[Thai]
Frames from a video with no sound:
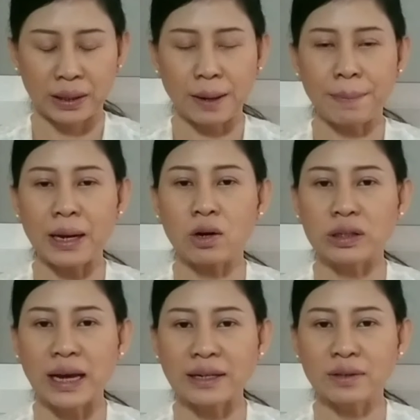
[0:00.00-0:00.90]
จะเป็นโล
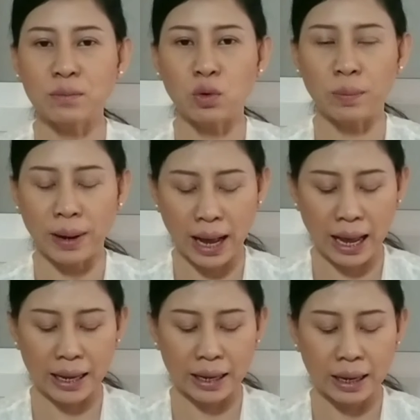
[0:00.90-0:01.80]
ชั่นสมุนไพ
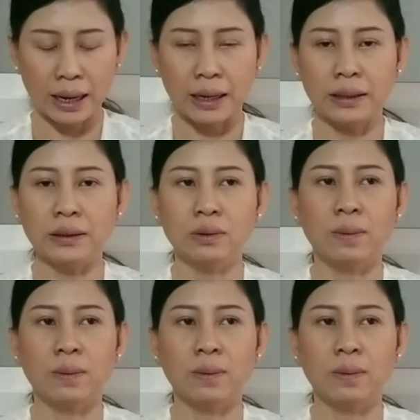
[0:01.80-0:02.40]
รหรือ